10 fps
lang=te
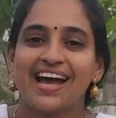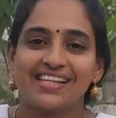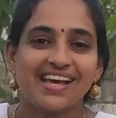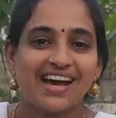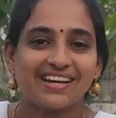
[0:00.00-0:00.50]

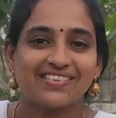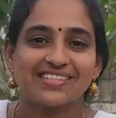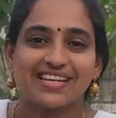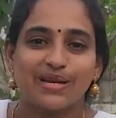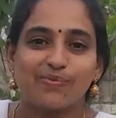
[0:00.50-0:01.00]
అయితే
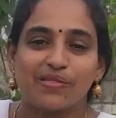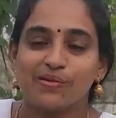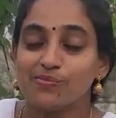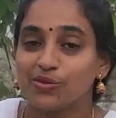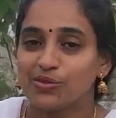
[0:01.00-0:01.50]
హార్వెస్ట్కి
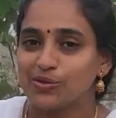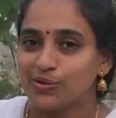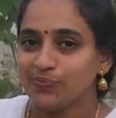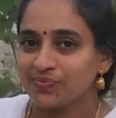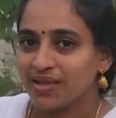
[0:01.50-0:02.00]
వెళ్ళిపోదాం ముందు
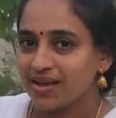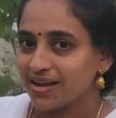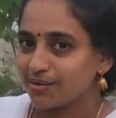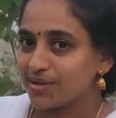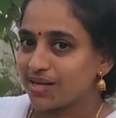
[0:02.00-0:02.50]

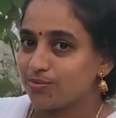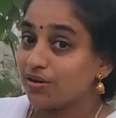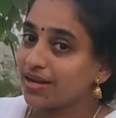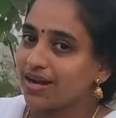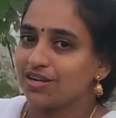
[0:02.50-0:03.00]
అక్కడ మనకి
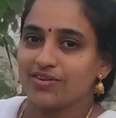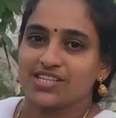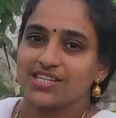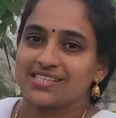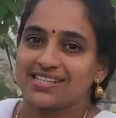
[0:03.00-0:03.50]
ములక్కాలు
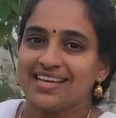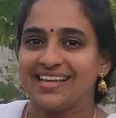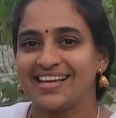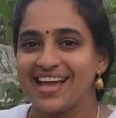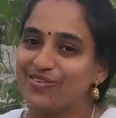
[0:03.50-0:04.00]
వెయిట్ చేస్తున్నాయి
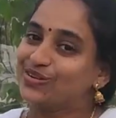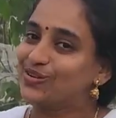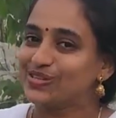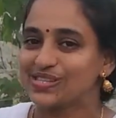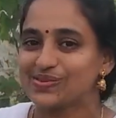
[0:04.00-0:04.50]
అవి
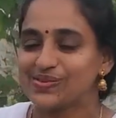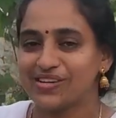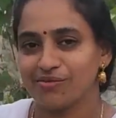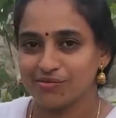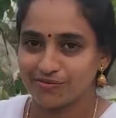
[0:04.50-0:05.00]

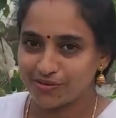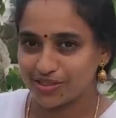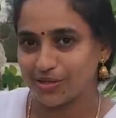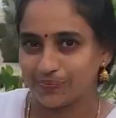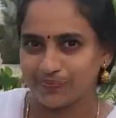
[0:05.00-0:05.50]
కోసేసుకొని
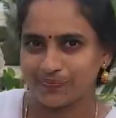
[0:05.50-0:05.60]
వద్దాం